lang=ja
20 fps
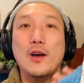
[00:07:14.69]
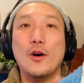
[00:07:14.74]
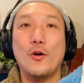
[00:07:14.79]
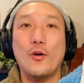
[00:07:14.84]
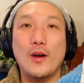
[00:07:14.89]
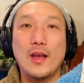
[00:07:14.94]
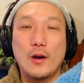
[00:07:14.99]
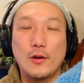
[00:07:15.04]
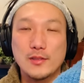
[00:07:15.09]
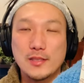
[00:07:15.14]

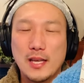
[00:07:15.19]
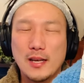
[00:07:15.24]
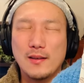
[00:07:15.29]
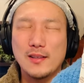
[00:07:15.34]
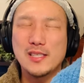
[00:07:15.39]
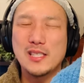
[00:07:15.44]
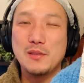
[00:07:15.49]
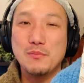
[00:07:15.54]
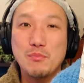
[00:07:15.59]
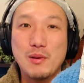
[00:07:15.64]
親御さん
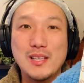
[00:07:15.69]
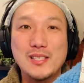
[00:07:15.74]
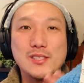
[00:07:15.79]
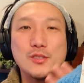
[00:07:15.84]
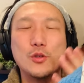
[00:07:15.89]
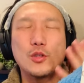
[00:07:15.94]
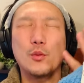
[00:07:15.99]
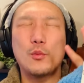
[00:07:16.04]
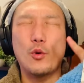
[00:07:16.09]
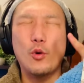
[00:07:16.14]
が心配す
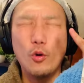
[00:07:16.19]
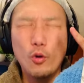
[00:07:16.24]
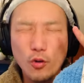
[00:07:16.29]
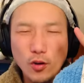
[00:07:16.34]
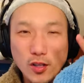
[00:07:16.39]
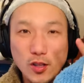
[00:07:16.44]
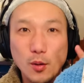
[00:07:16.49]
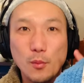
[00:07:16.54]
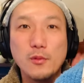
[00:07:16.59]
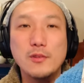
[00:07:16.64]
ることも
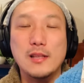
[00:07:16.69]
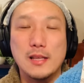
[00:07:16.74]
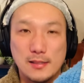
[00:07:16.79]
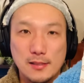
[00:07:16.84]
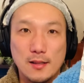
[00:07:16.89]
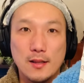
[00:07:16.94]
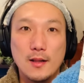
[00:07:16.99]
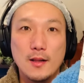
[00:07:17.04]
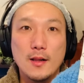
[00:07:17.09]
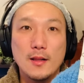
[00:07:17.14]
多いと思うんです。